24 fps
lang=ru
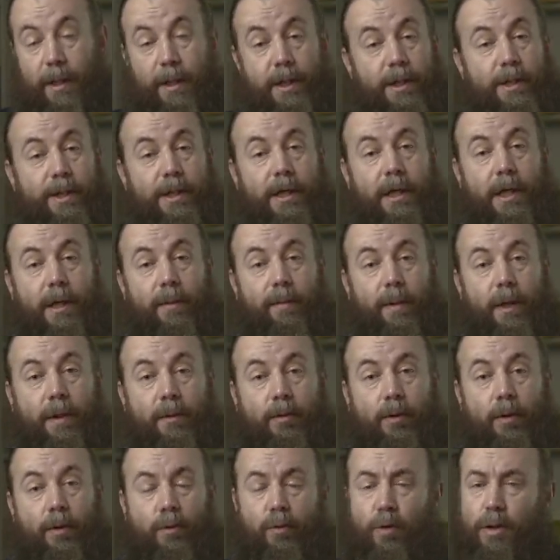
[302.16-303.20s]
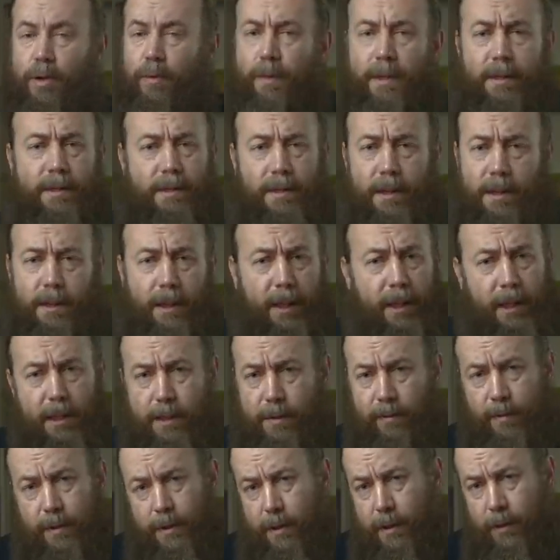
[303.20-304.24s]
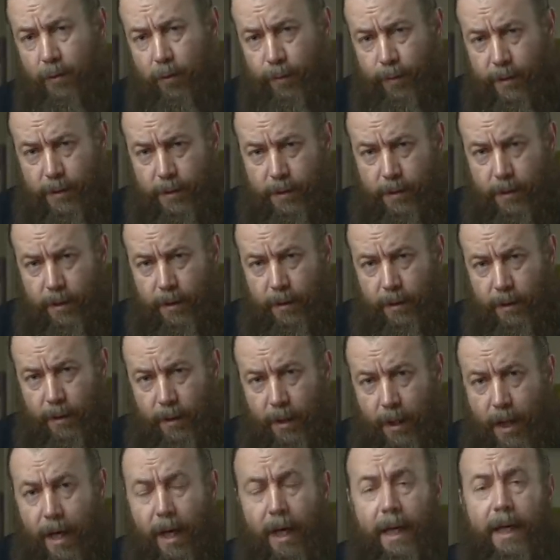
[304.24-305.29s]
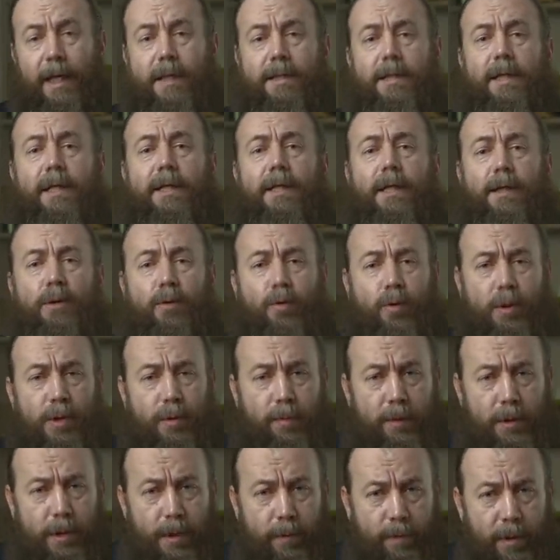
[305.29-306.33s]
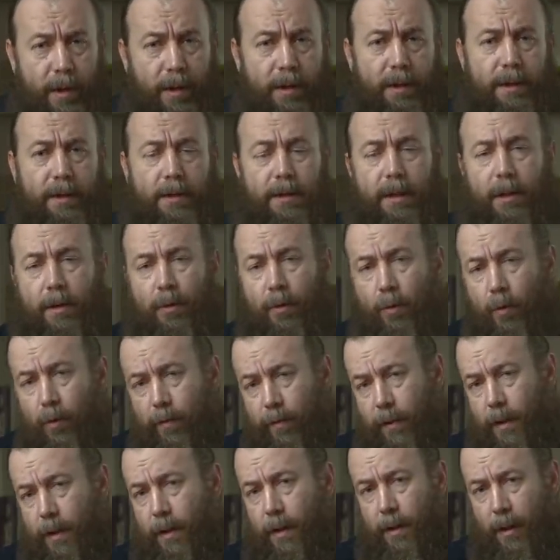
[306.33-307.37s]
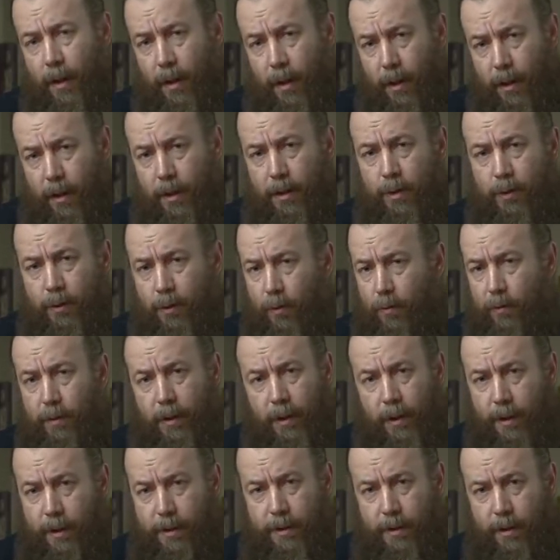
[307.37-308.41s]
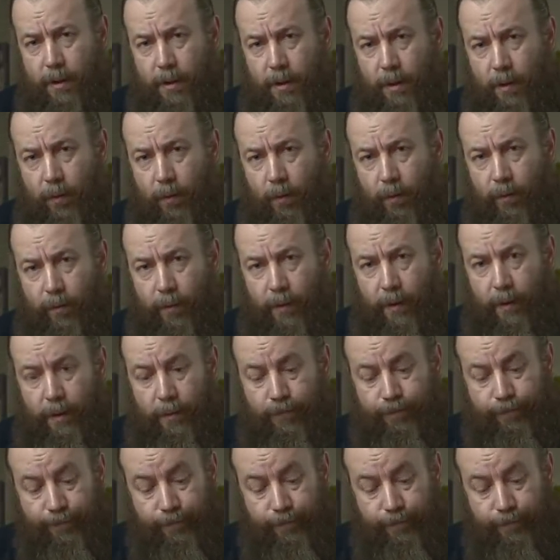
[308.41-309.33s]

книжникам, которые тоже были знатоки Священного Писания, и за них тоже была пролита кровь э, Христова на кресте Голгофы?